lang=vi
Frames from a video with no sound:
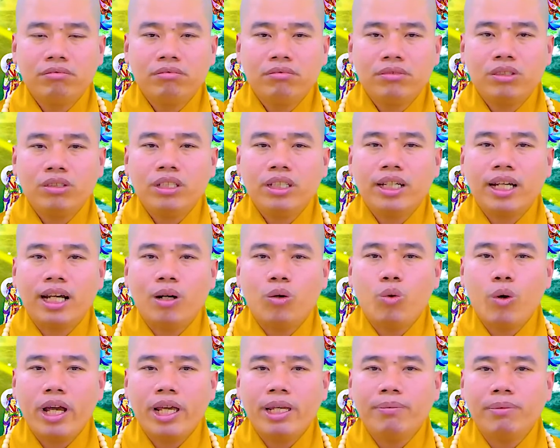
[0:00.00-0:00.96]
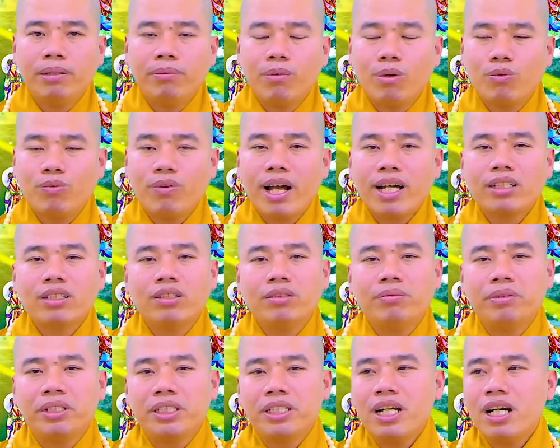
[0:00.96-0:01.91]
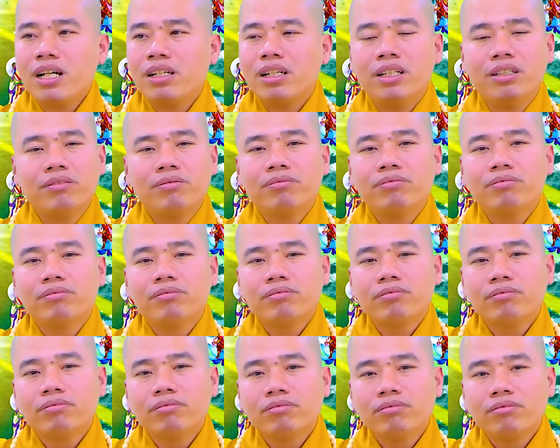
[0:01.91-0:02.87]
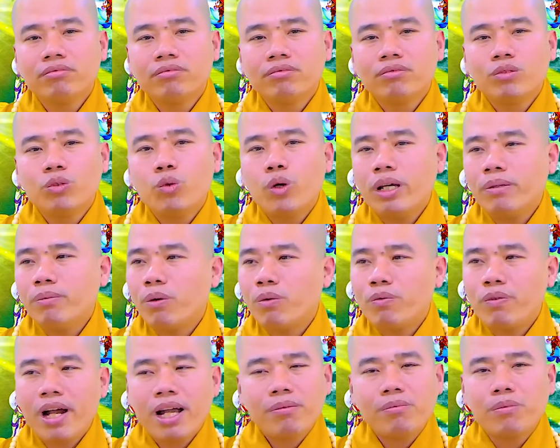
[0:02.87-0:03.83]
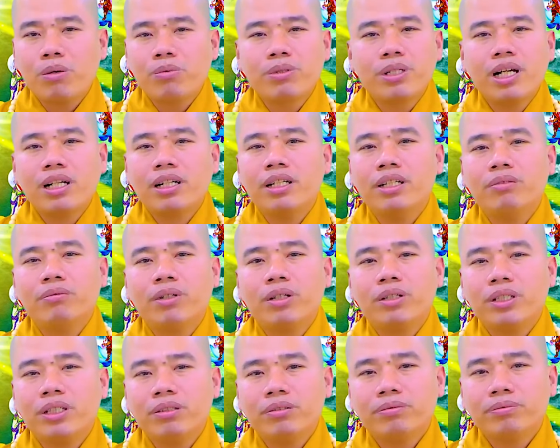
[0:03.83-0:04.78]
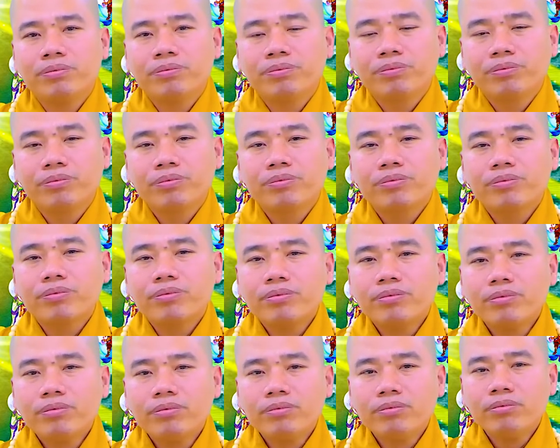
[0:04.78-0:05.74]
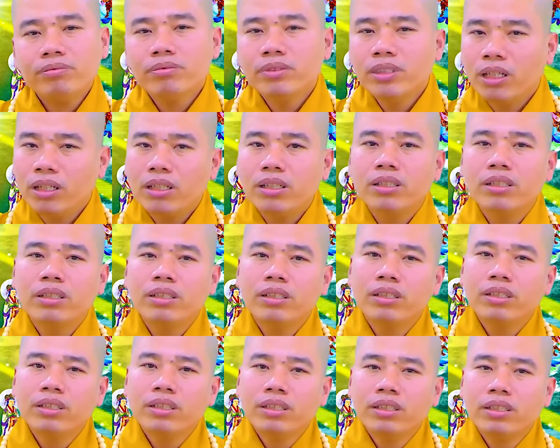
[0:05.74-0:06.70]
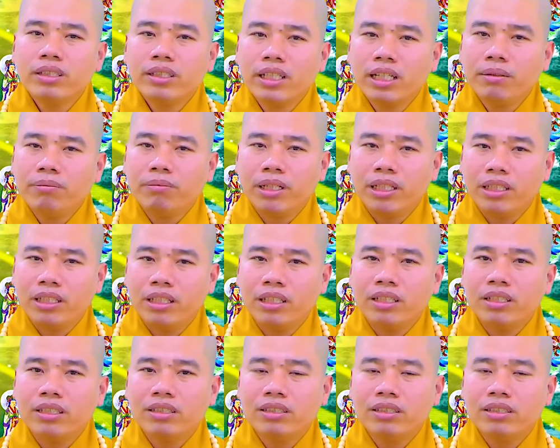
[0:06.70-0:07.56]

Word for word: nó chỉ cần quay mình một phát thôi mình rớt liền quay một phát một rớt liền nói chứ nó, nên mình